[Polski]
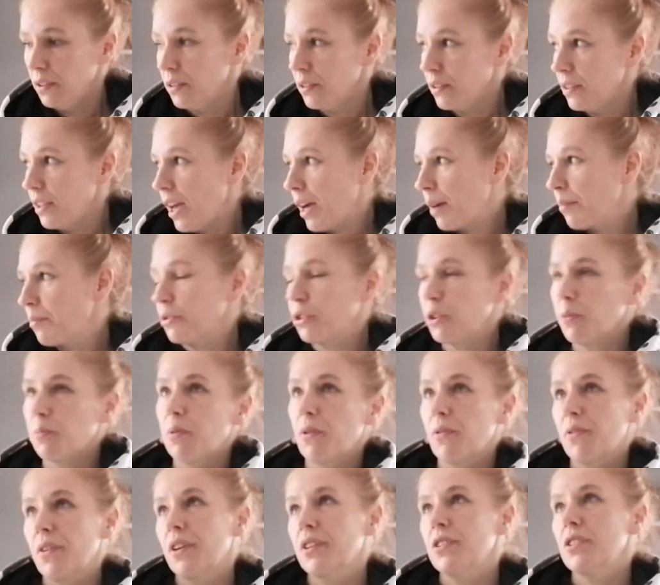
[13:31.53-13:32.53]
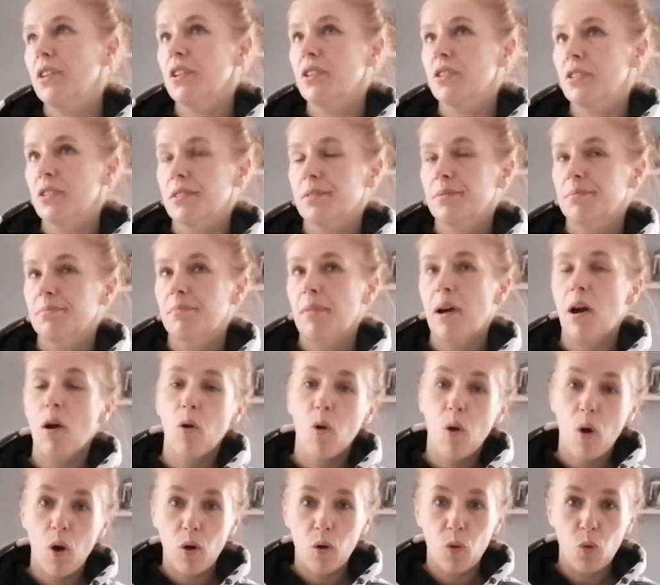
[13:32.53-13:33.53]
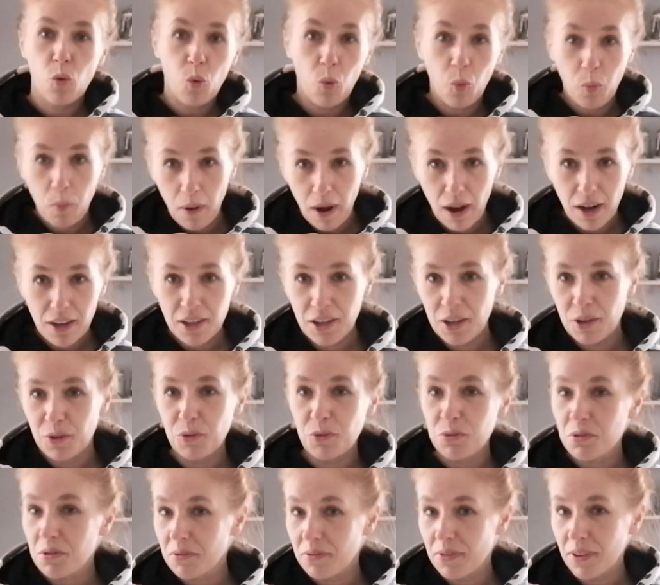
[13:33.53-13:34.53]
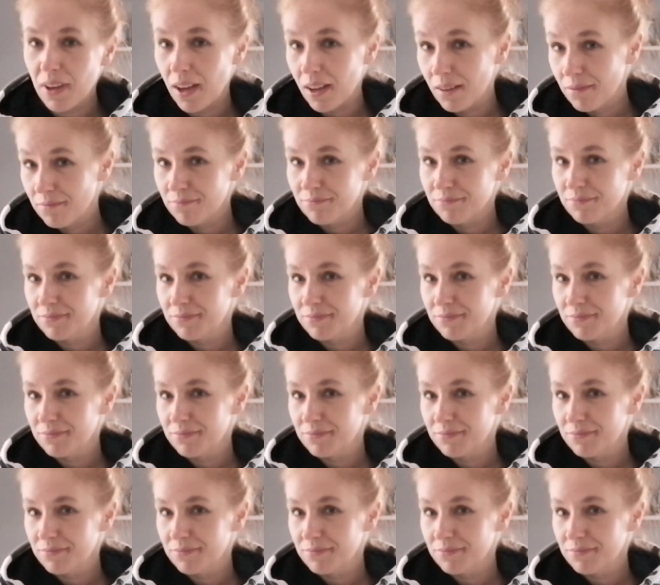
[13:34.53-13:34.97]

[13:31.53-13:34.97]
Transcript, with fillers: jakby to powiedzieć, mało łba nie urwie.